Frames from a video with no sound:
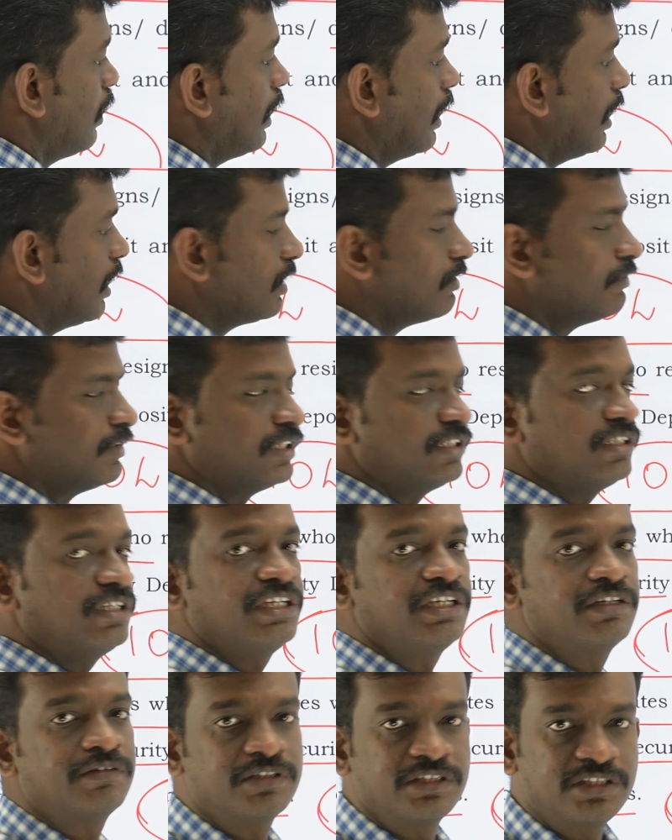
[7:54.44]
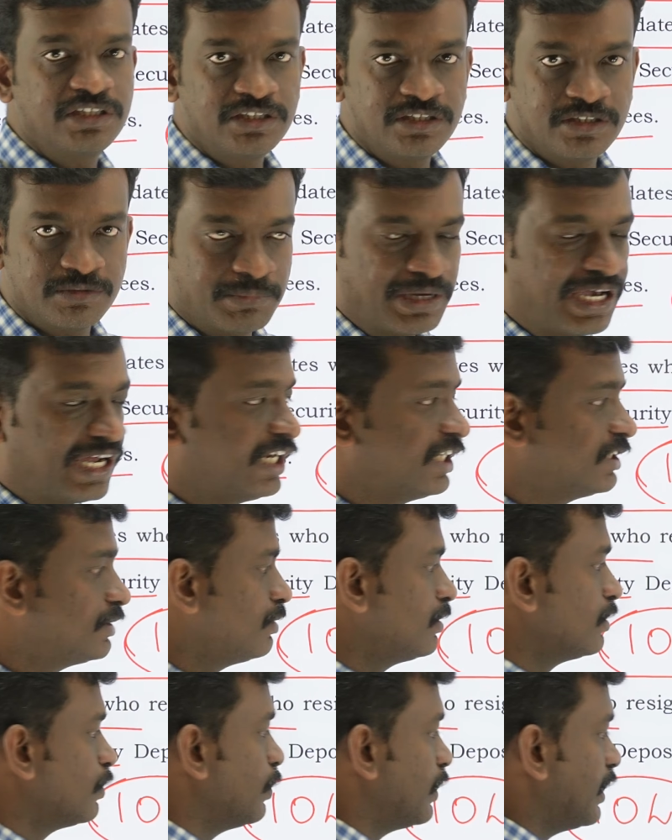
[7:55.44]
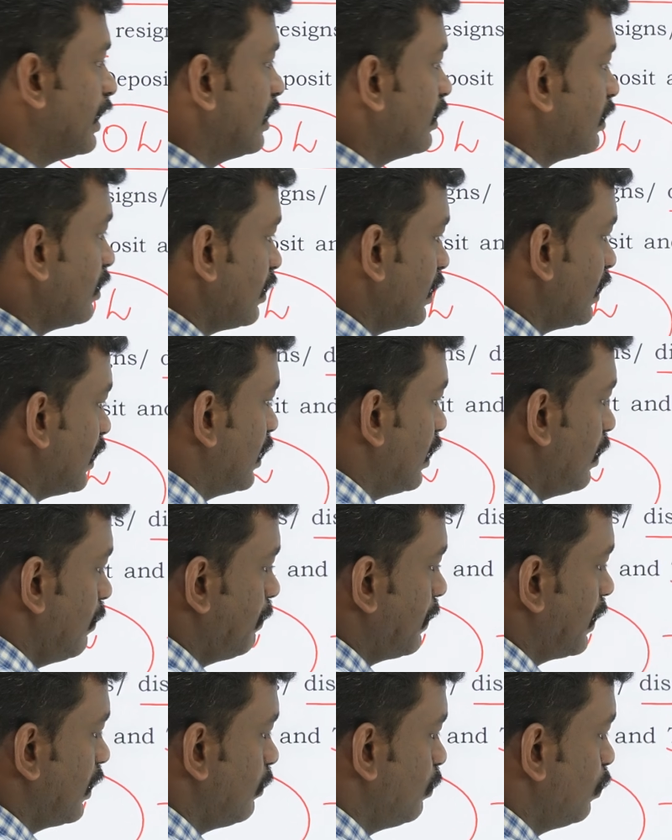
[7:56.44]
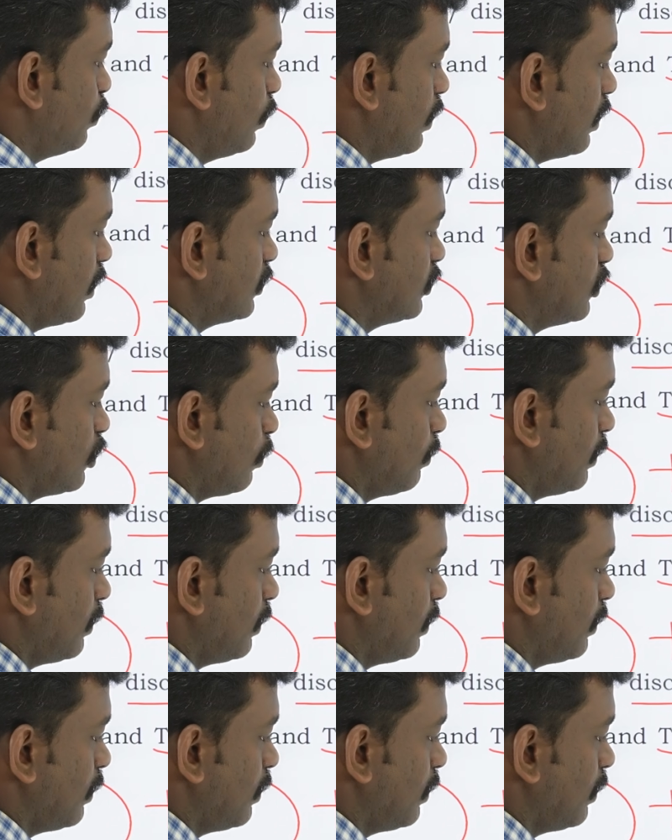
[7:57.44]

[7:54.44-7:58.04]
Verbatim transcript: அல்லது வந்து நீங்கள் வந்து மேனேஜ்மெண்ட் கோட்டா எடுத்திருந்தீங்கன்னா பதிமூன்று லட்ச